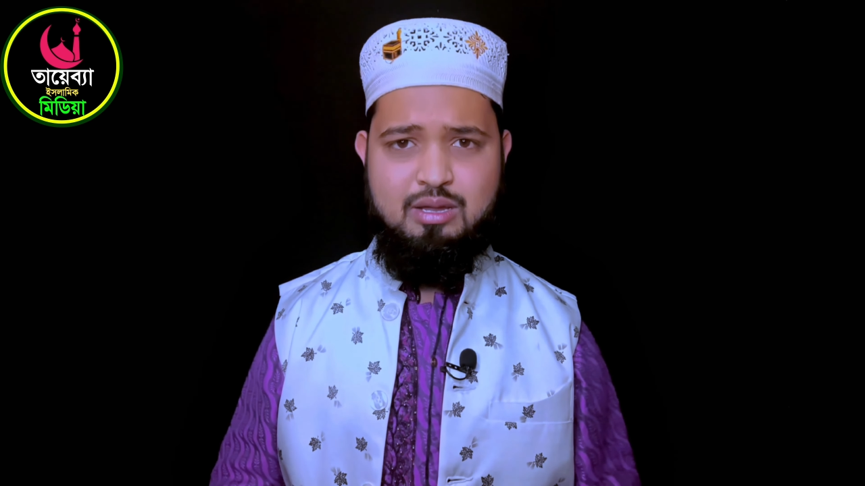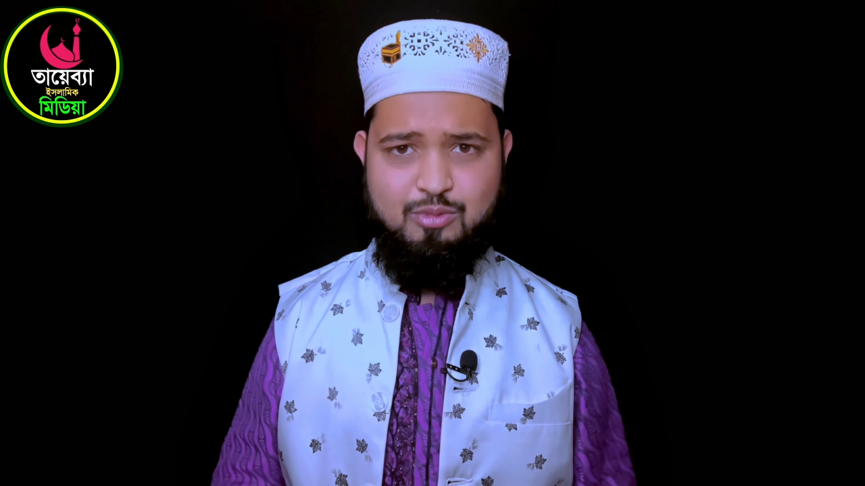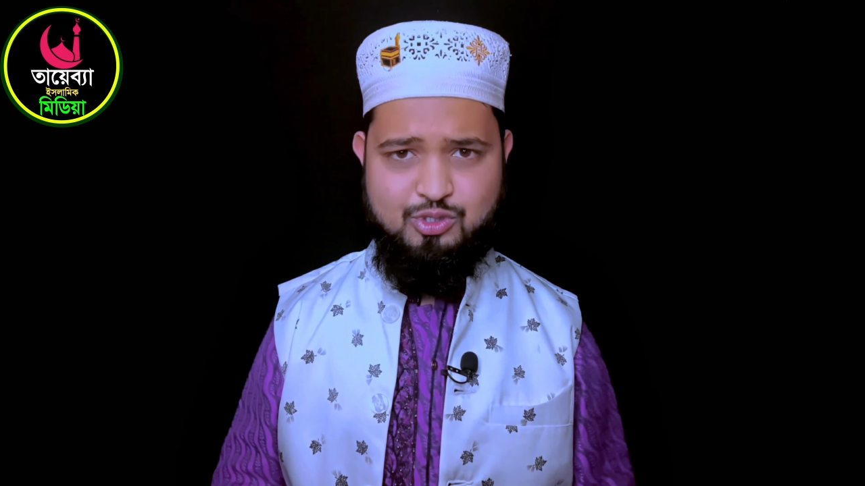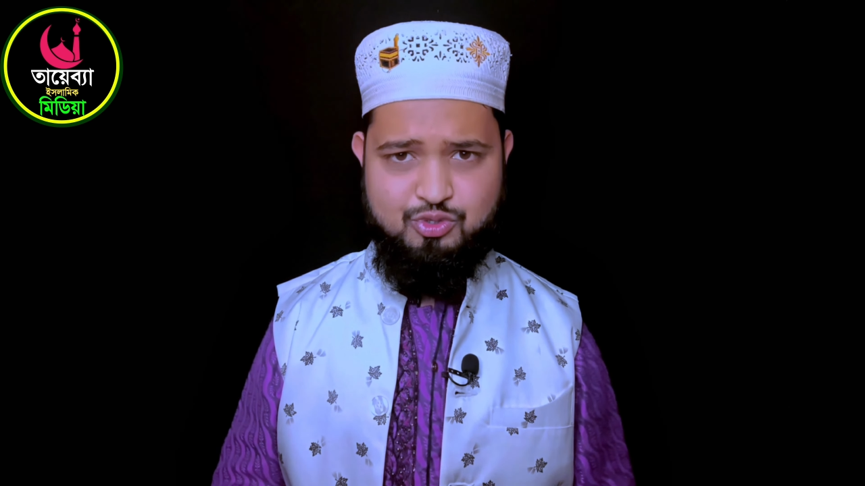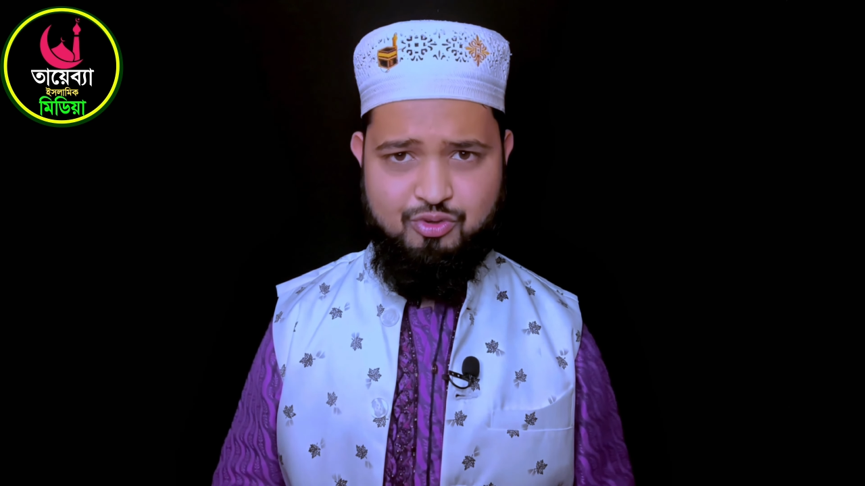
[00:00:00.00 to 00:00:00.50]

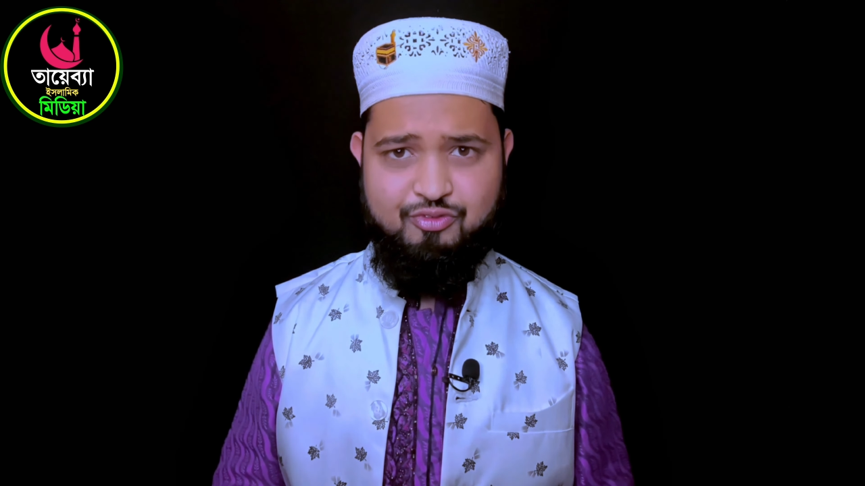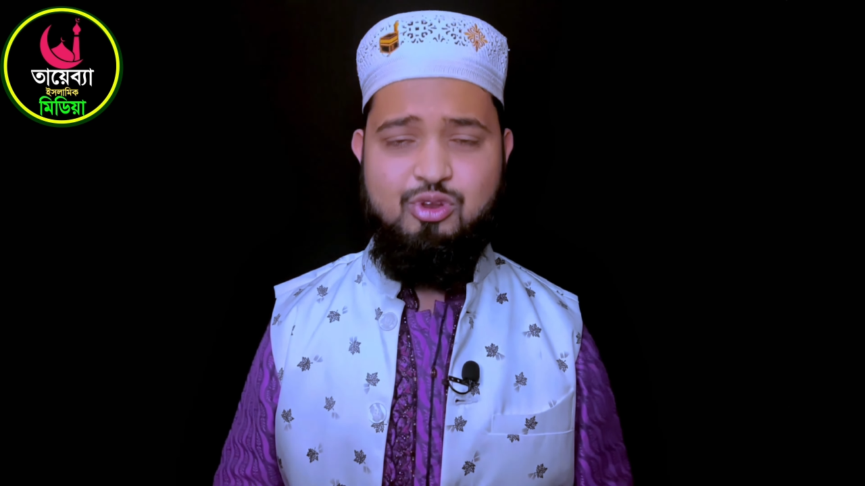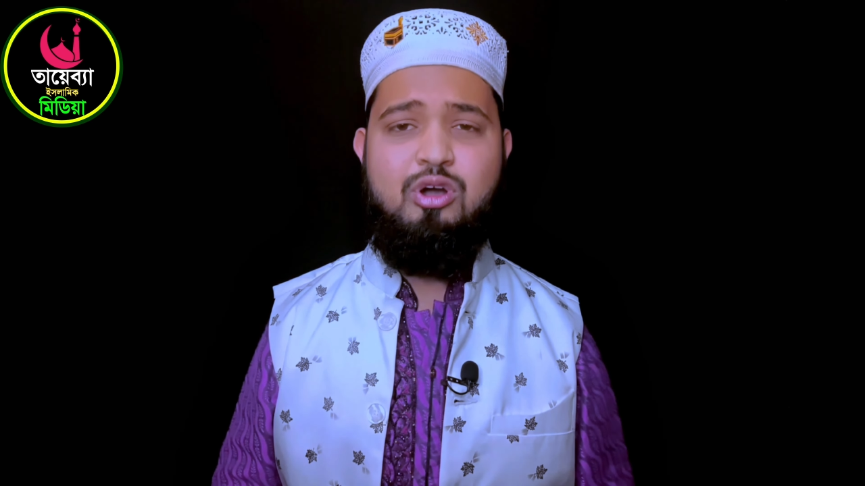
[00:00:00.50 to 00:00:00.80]
আহমদ শফি